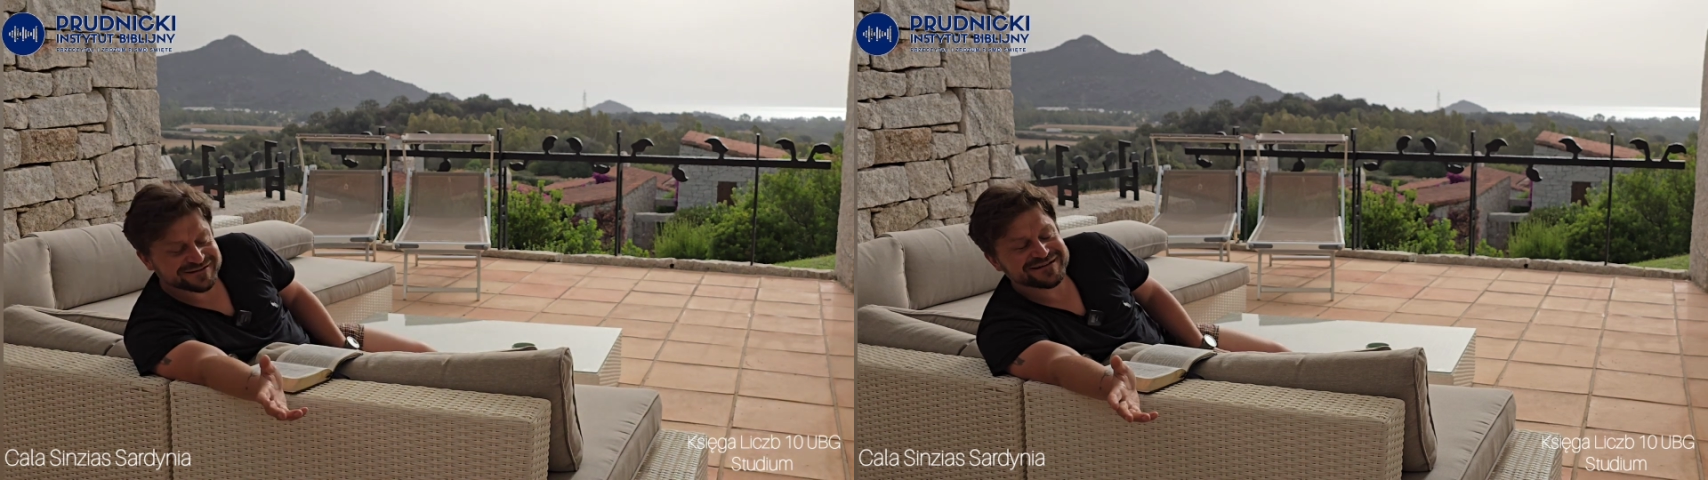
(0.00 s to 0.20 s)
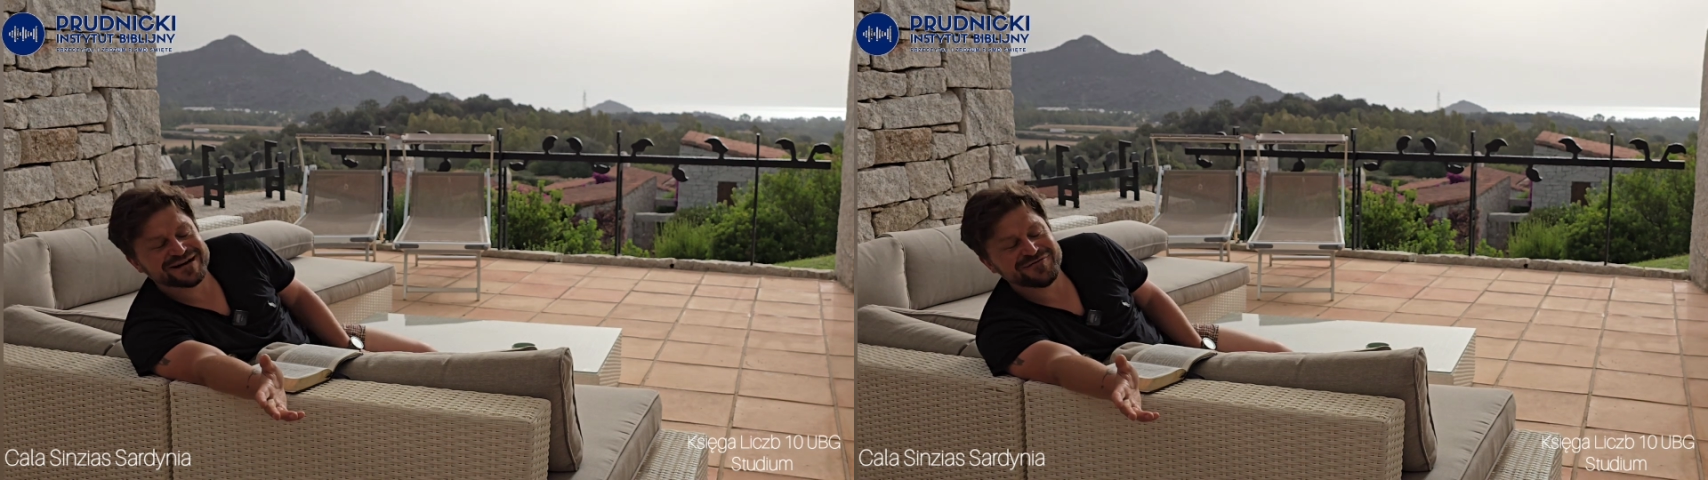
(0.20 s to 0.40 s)

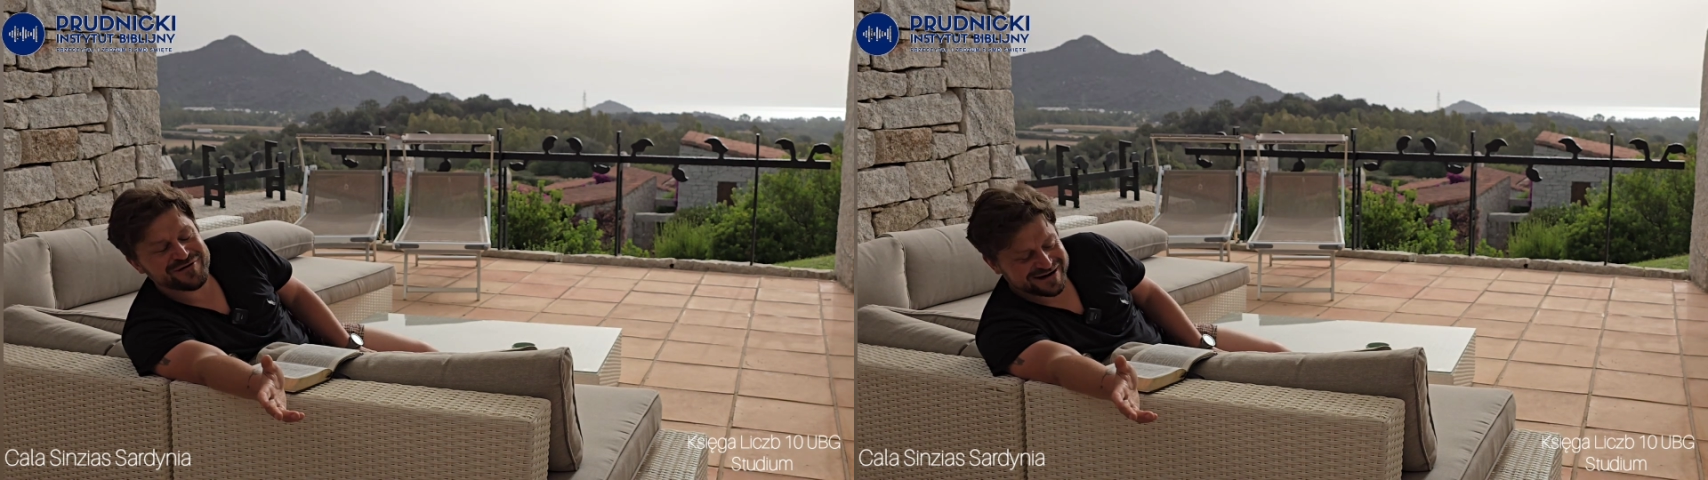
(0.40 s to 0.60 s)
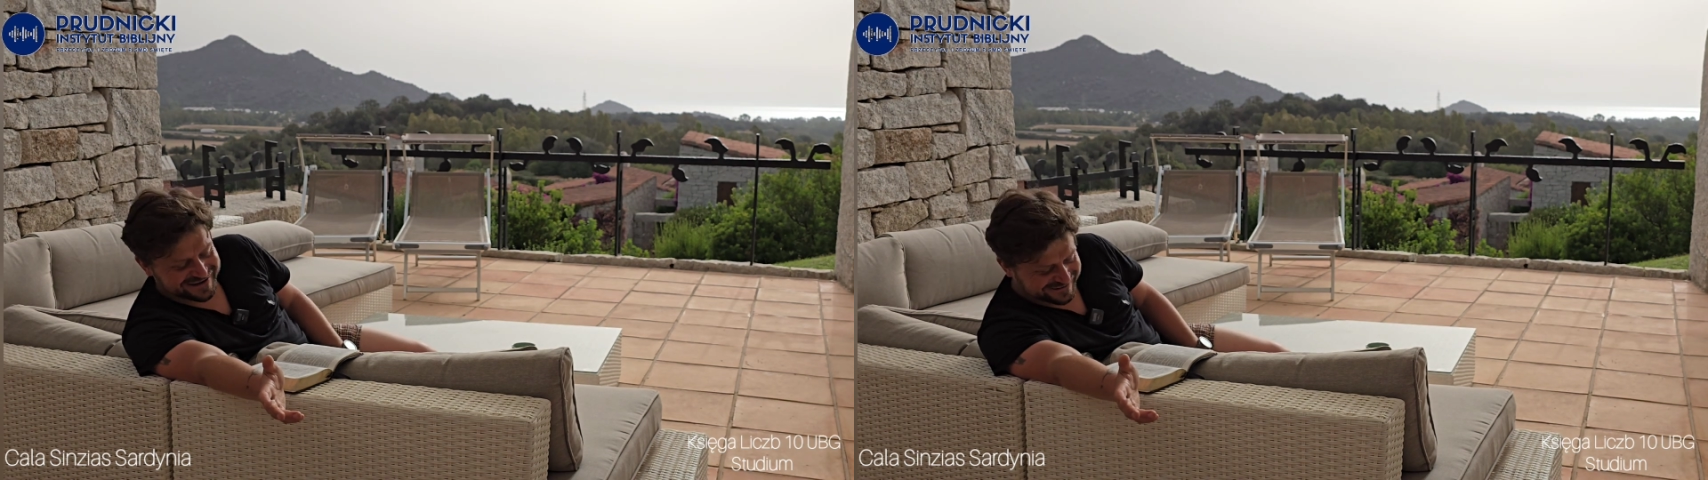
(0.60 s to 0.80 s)
Reuela,